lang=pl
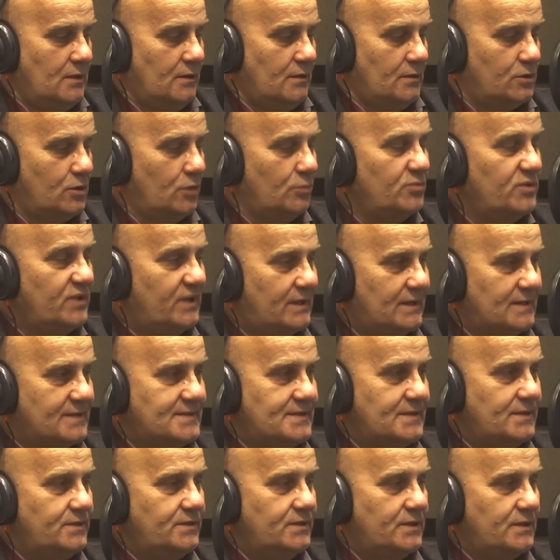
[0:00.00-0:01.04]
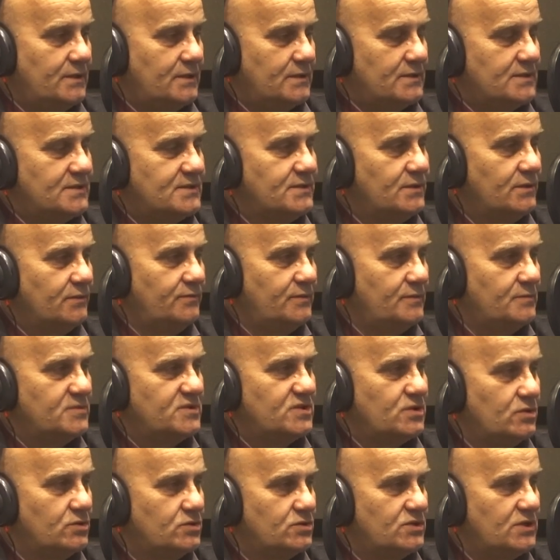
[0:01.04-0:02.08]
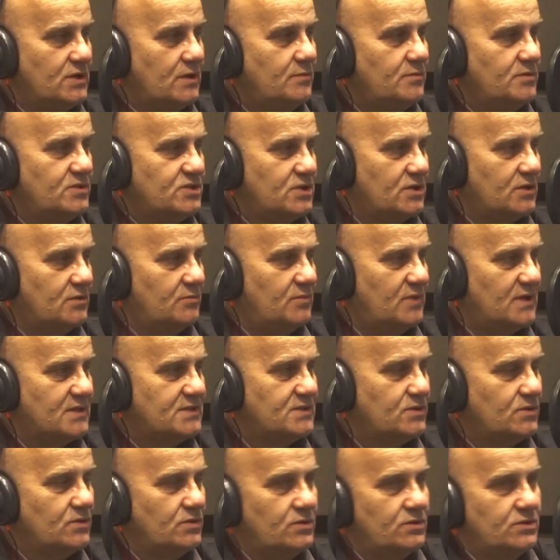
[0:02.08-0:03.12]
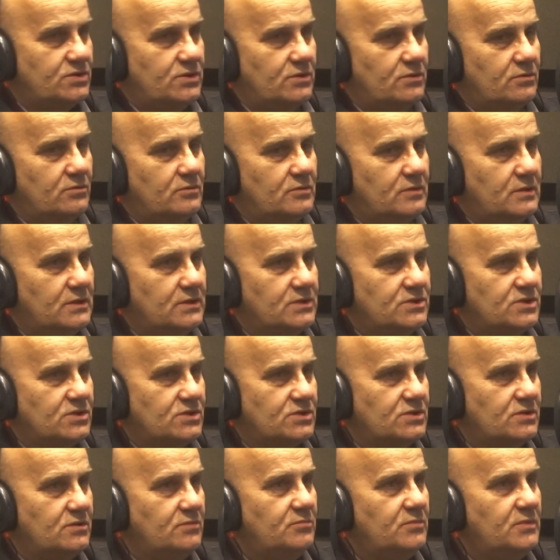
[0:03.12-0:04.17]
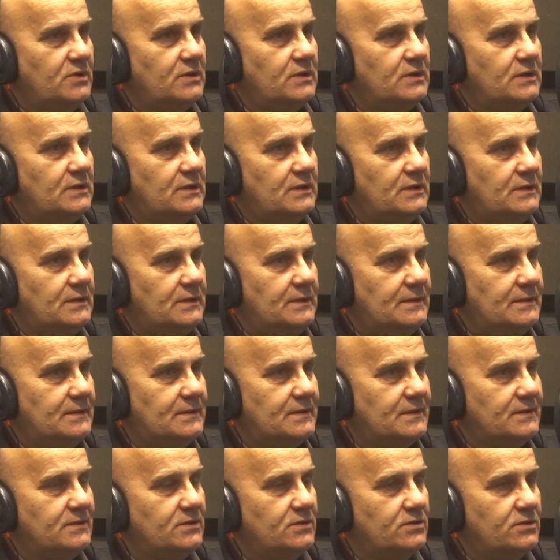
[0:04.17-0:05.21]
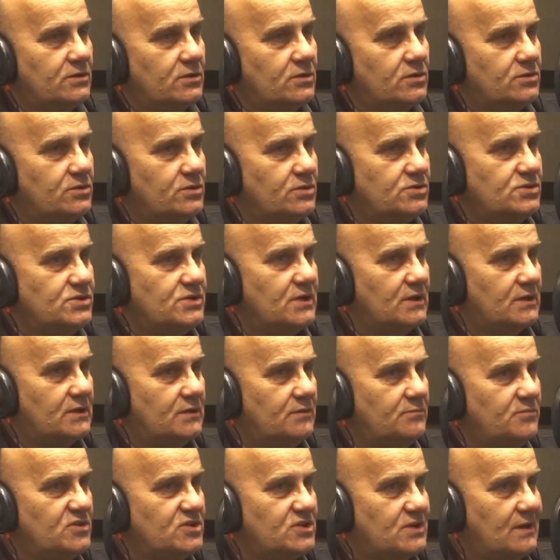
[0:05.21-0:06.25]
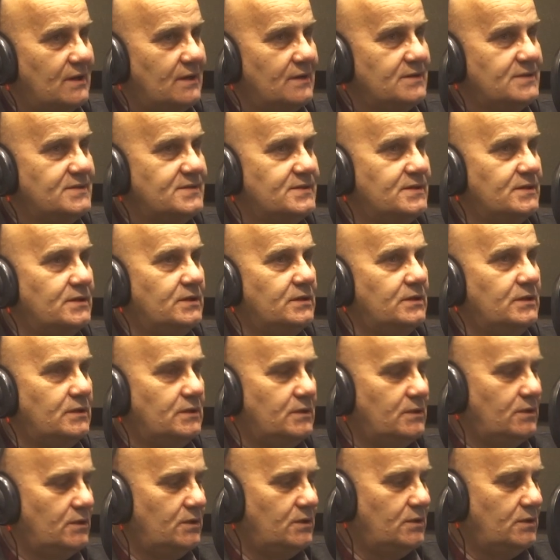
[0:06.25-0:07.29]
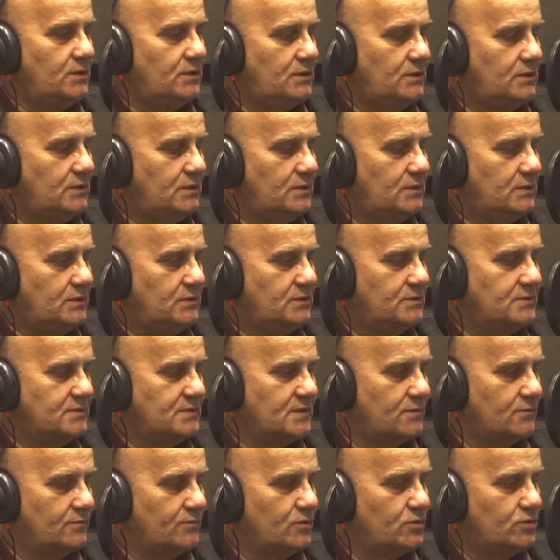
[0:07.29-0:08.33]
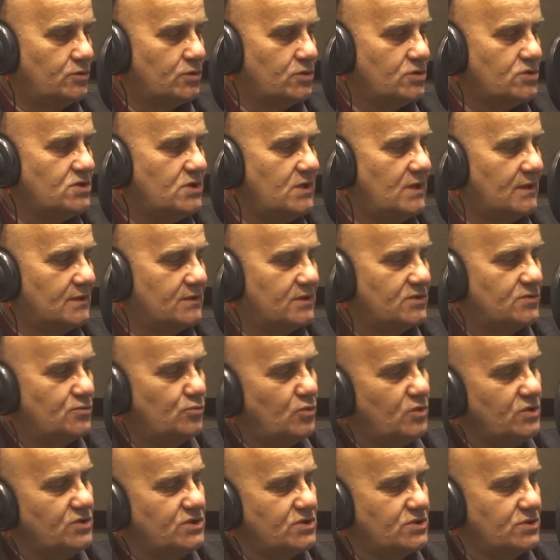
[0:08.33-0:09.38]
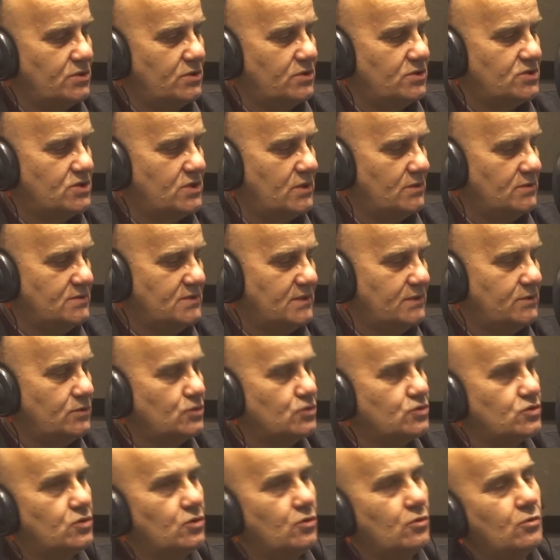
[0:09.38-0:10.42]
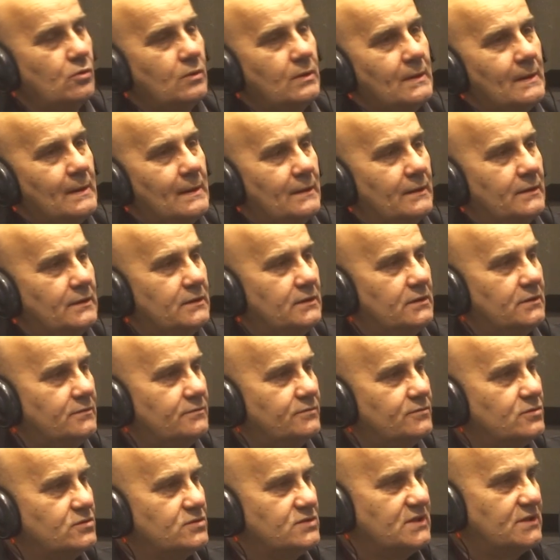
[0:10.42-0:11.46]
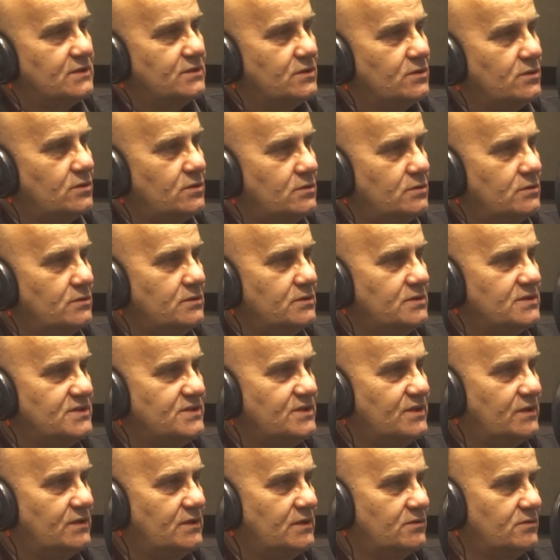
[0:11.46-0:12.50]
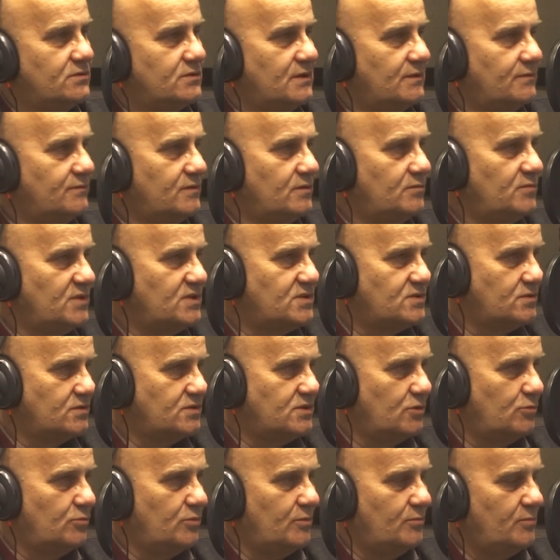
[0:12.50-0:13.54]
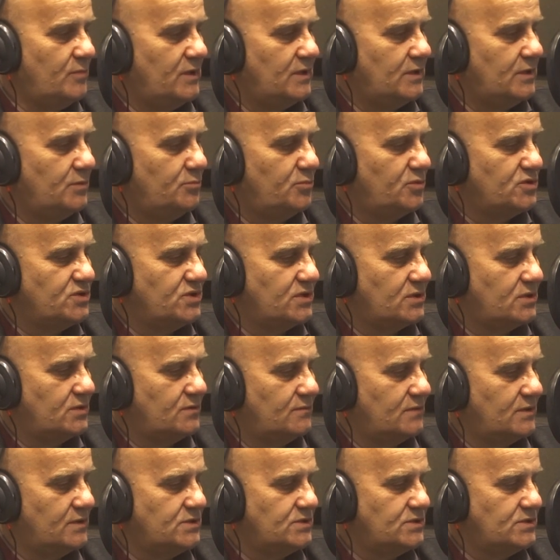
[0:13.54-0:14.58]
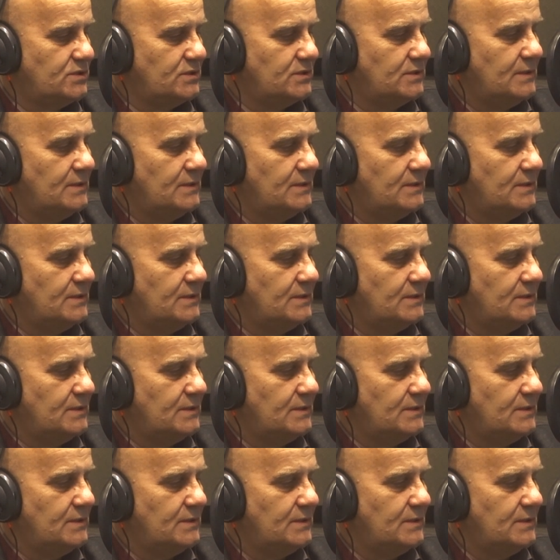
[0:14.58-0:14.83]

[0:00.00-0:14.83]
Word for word: komunikacyjnie z Nowym Sączem, z czego bardzo się cieszymy i, i te niedogodności, jakie mieszkańcy i, i, zarówno dorośli, jak też młodzież dojeżdżająca do szkół, e, wkrótce to e, zniknie. Tutaj w tym miejscu chciałbym e, podziękować